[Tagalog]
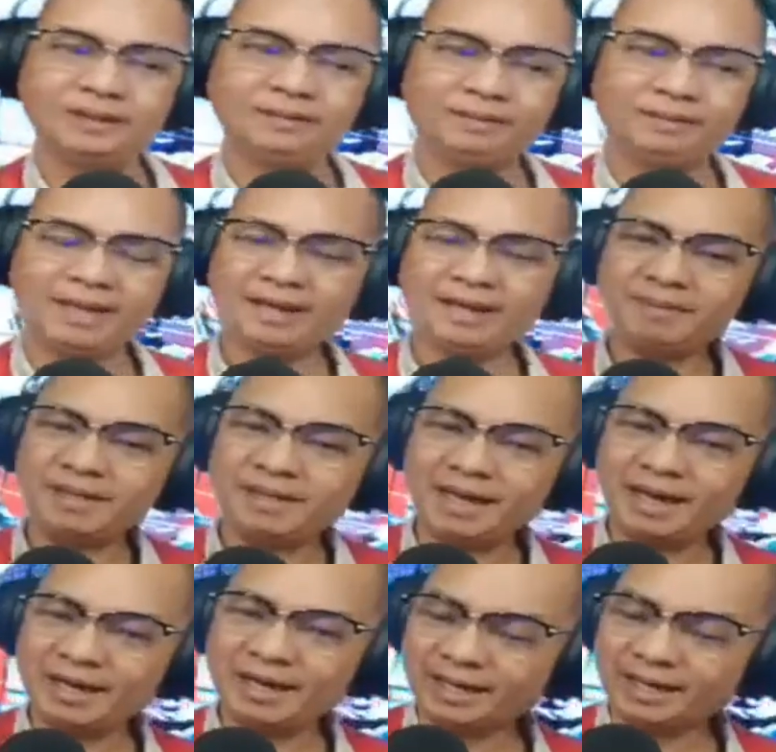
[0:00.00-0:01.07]
May araman niya
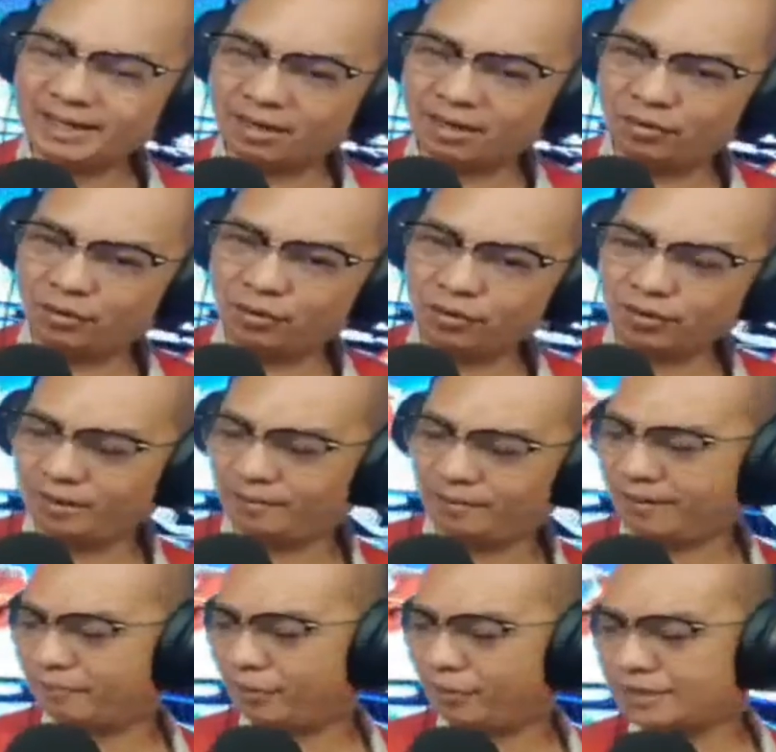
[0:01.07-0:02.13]
nga nagadaog nga
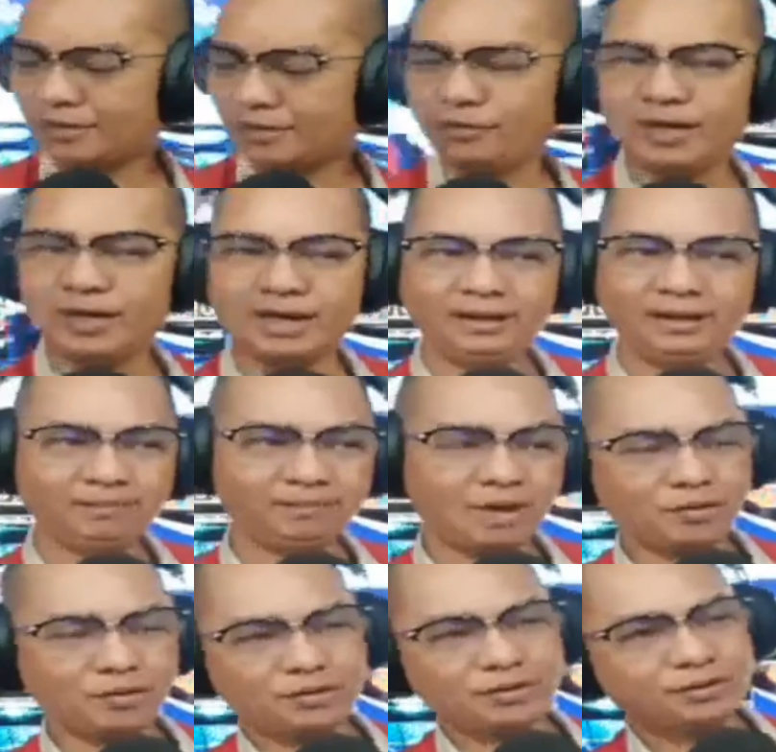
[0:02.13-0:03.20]
miyembro itsanggunian
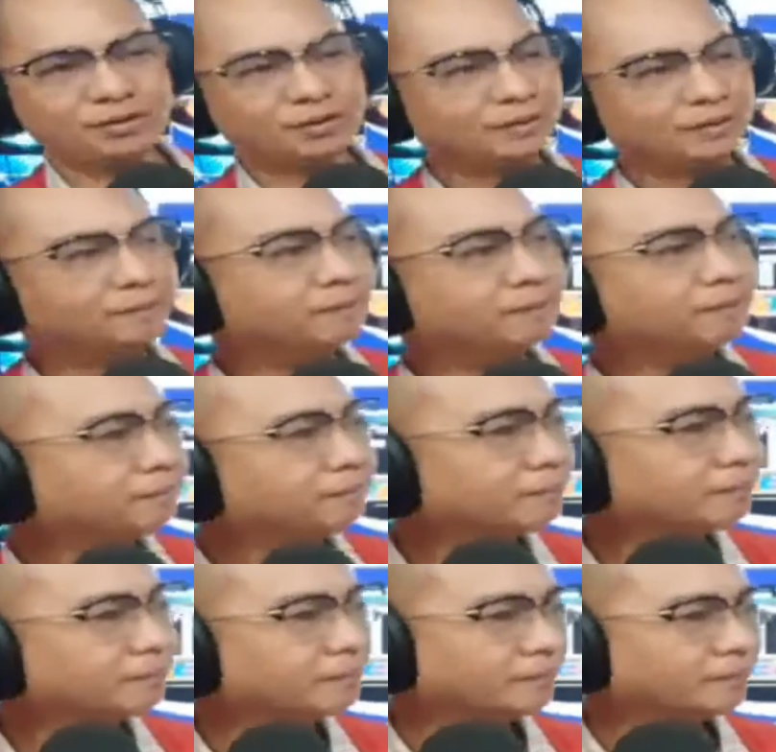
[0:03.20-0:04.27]
bagod
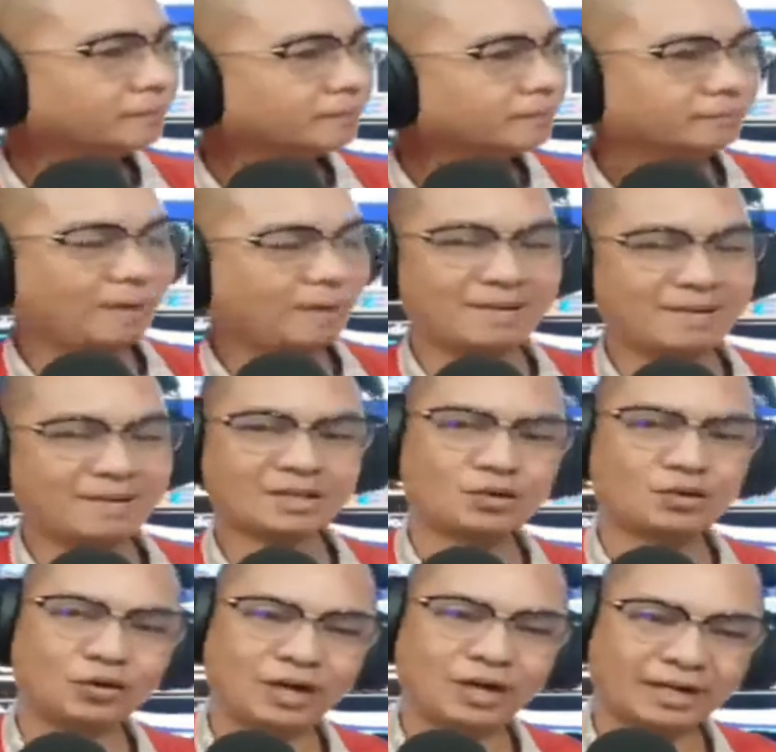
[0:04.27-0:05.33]
babaskog
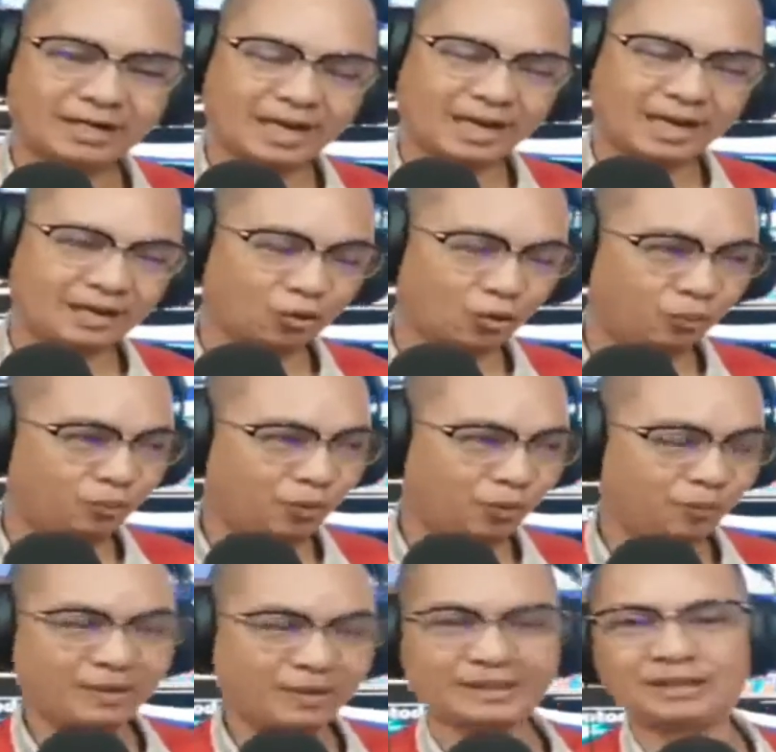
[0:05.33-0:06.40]
ang ilang nga grupo,
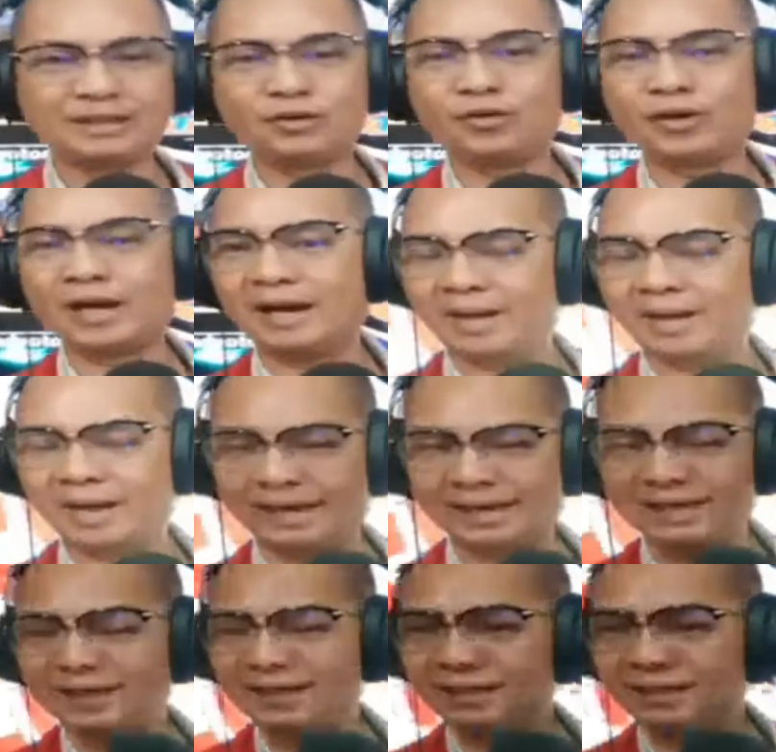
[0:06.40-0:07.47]
partido,
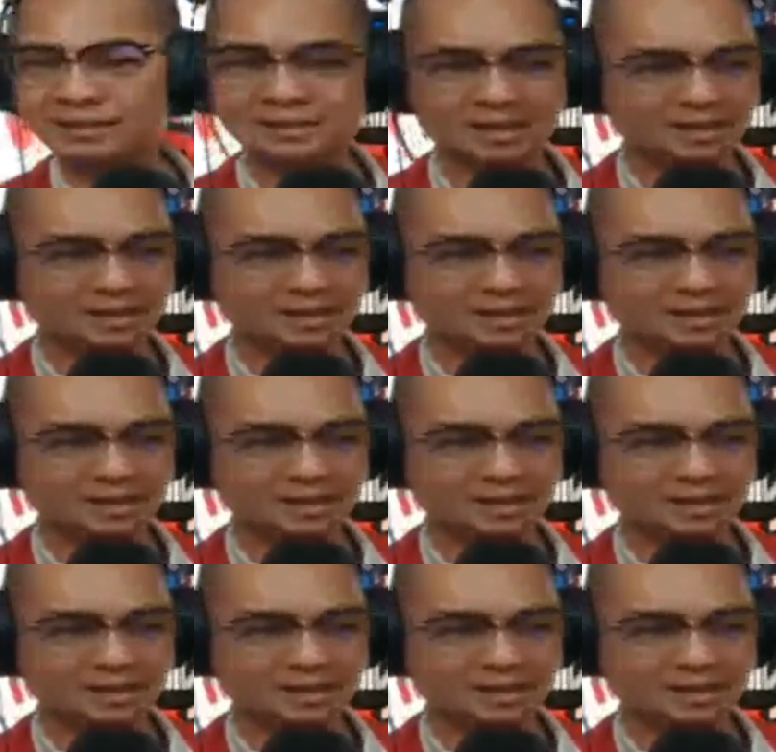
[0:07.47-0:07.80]
galamay sa